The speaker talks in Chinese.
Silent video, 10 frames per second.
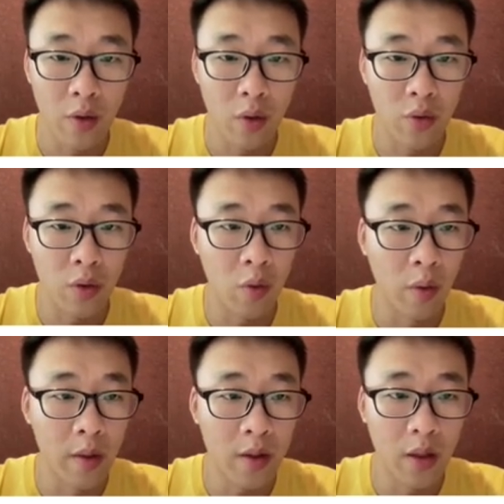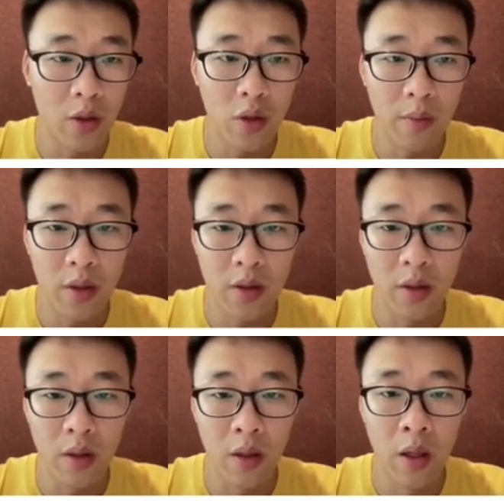所以说我们这里计算密集型
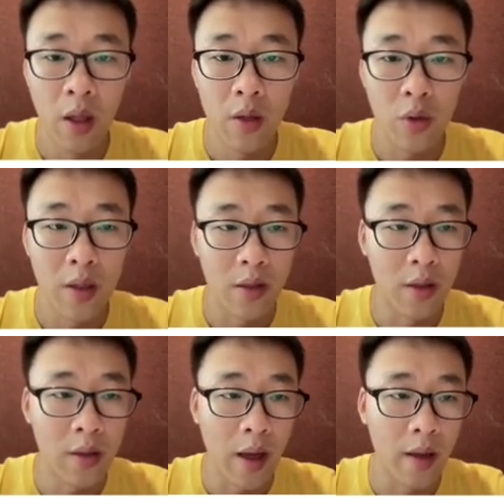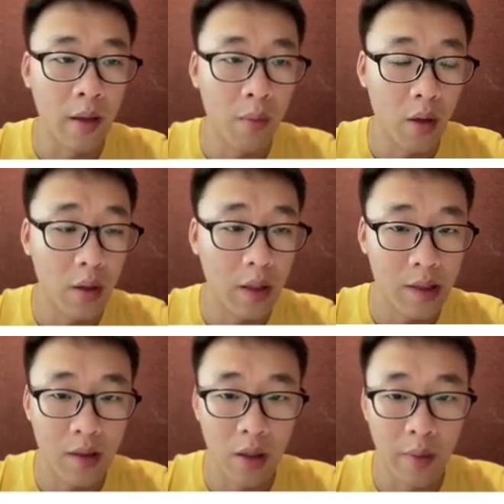的算子在 Nimble 和
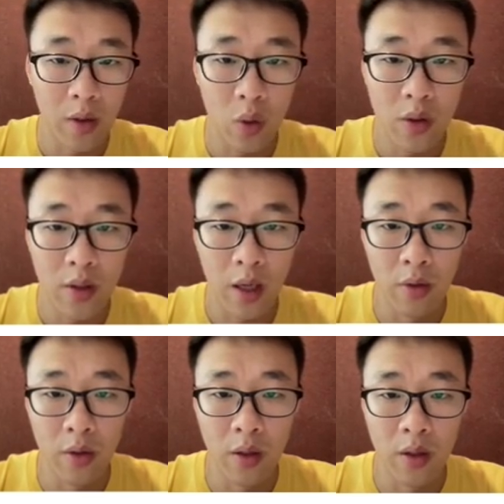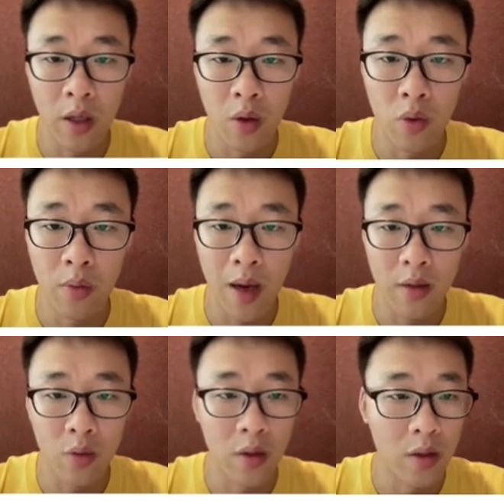DISC 里面都是采用了调
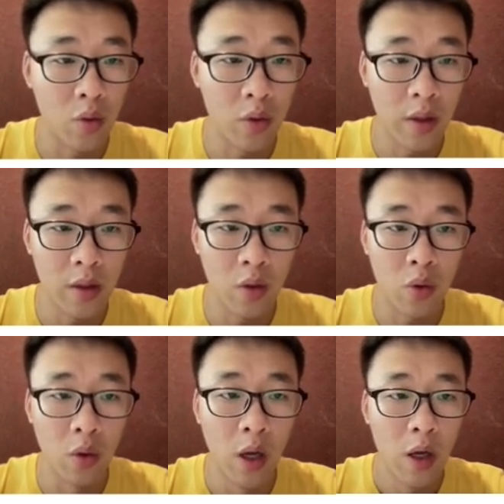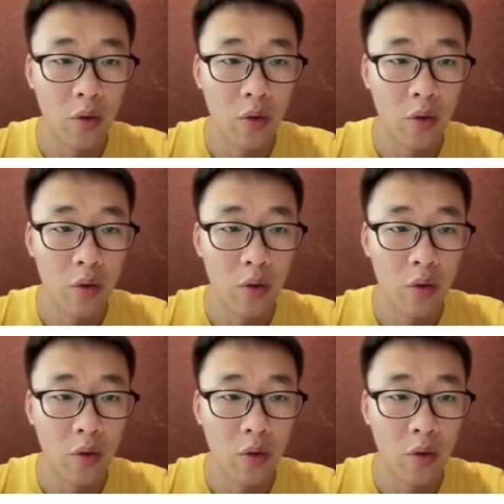cuPlus 或者是 cuDNN 的库，